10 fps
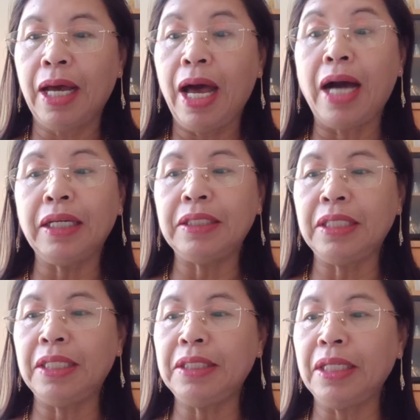ang
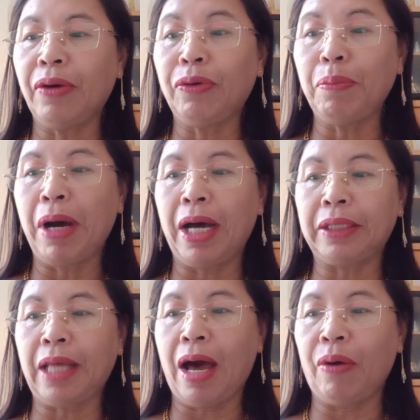isinisigaw ng mga
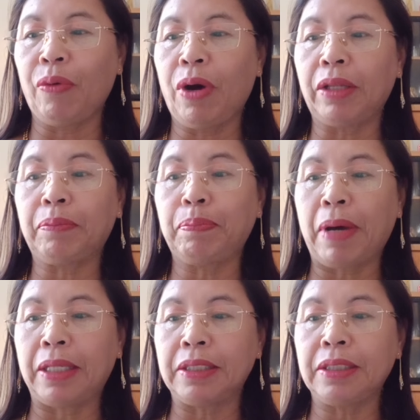tao at
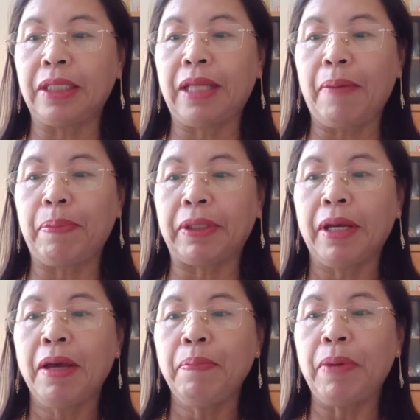fans na dapat
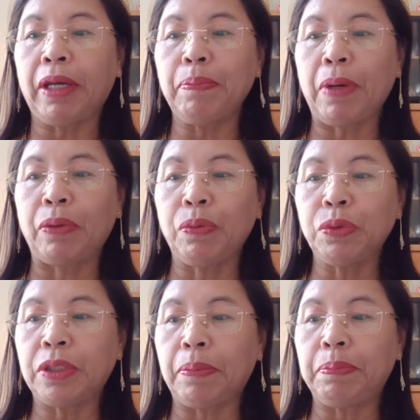
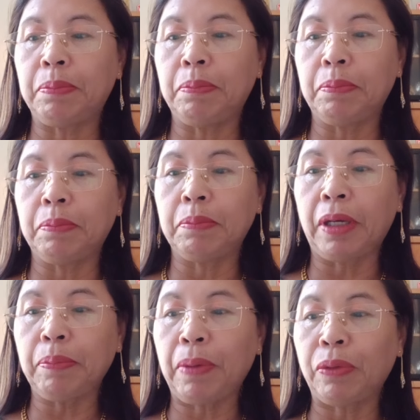makipag-usap
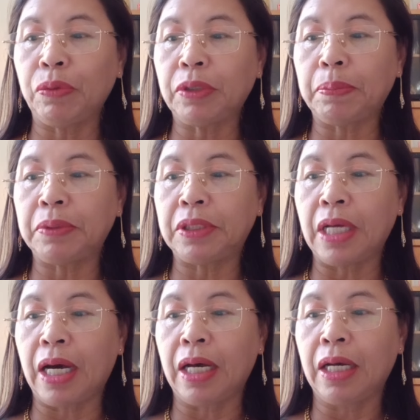makipag-usap
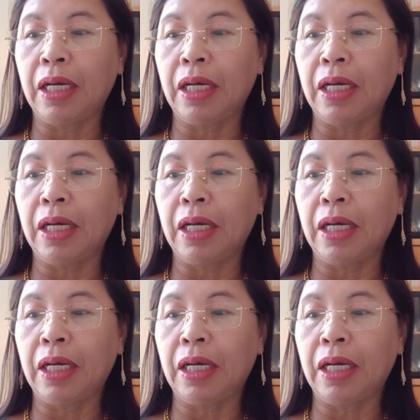siya.